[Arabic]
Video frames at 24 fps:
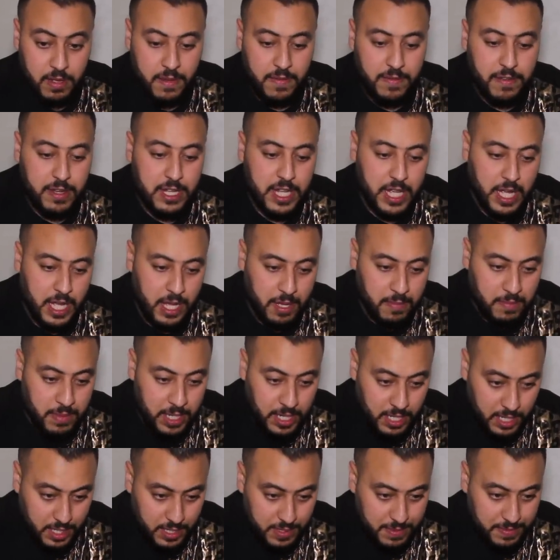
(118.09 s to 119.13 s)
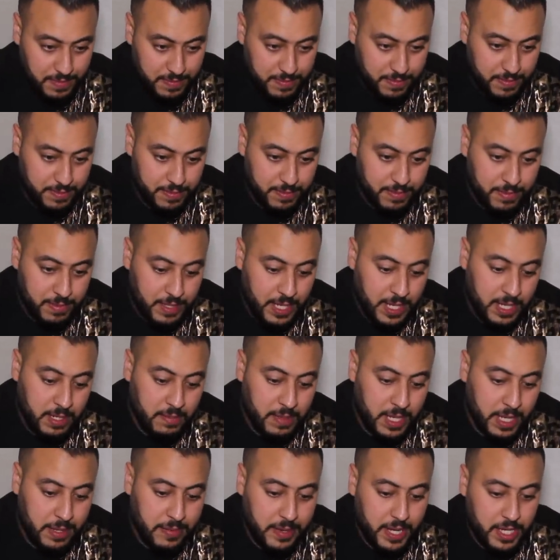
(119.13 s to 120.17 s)
فاش كيعمر يعني
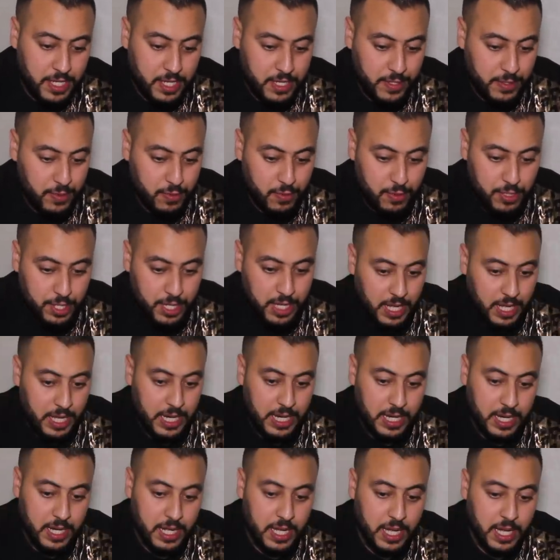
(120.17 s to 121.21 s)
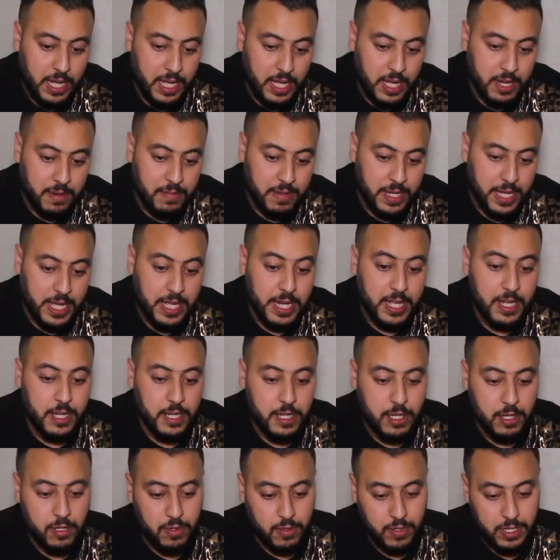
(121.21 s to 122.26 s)
ما كيبقاش عنده حل اخر من غير
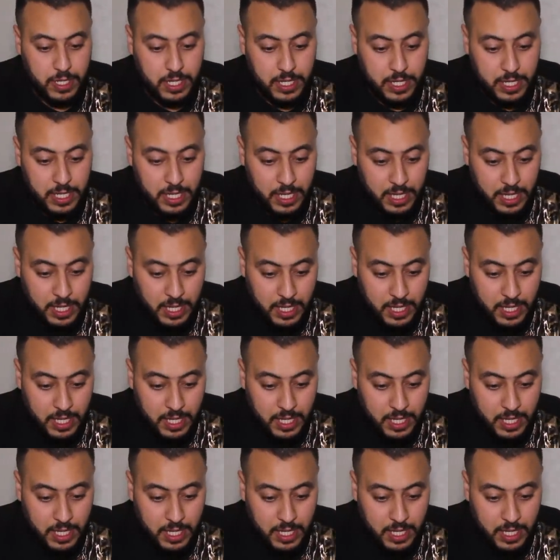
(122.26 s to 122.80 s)
انه ي...